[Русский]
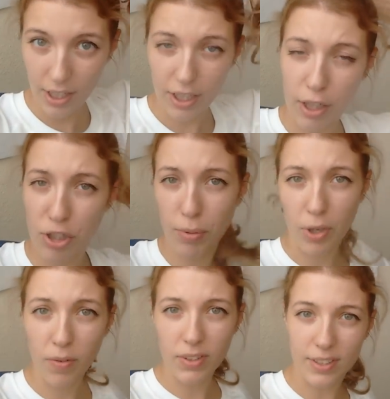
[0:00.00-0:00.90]
Я хочу
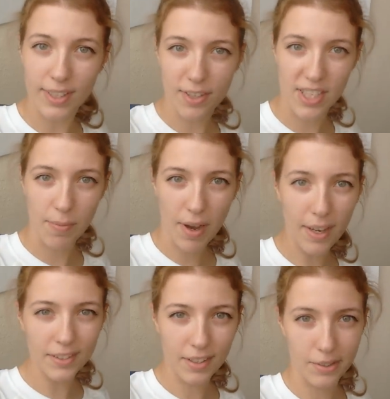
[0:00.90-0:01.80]
попробовать сделать сама
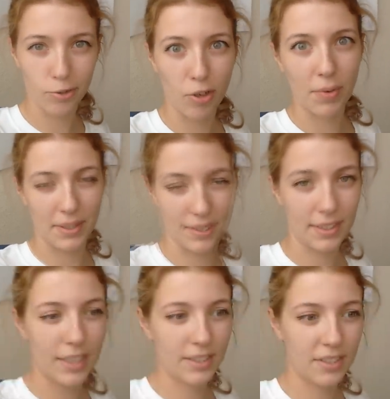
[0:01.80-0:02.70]
один раз дома и
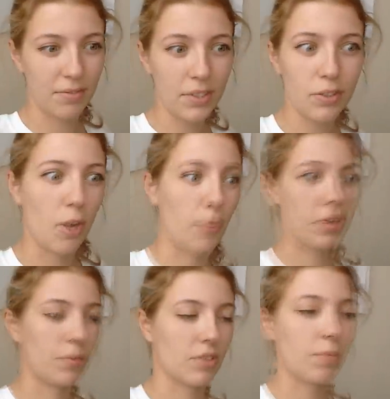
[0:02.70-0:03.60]
снять видео,
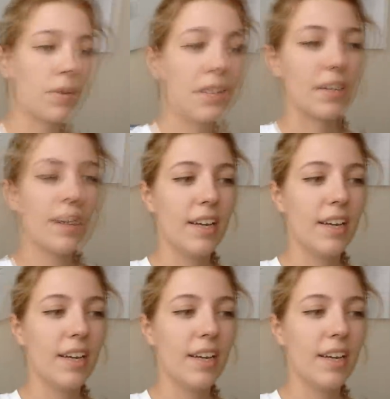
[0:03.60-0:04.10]
потому что, блин,